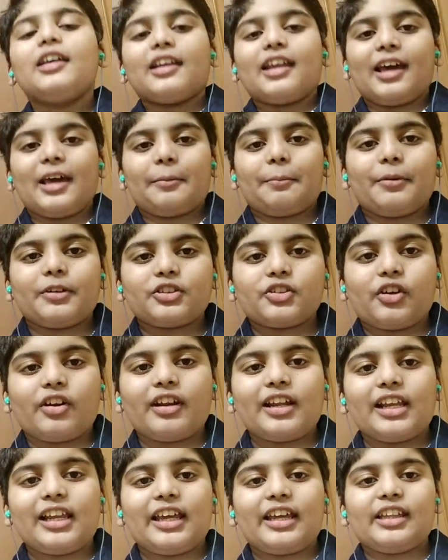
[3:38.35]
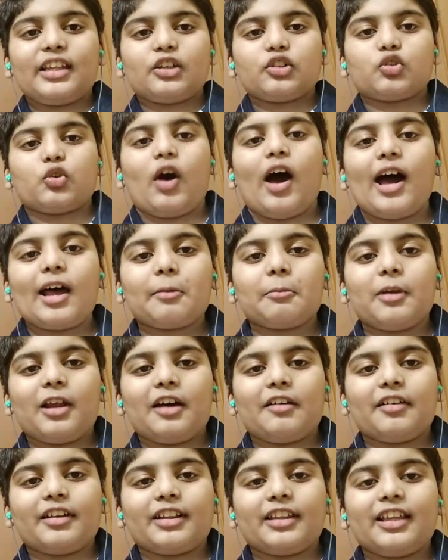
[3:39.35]
நான் இப்போ சொன்னல இந்த
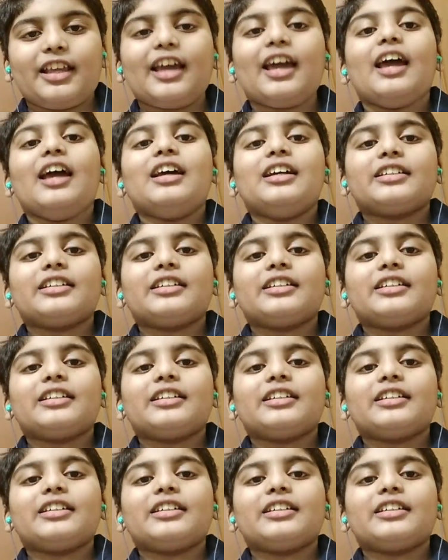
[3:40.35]
ஸ்வார்மில் வந்து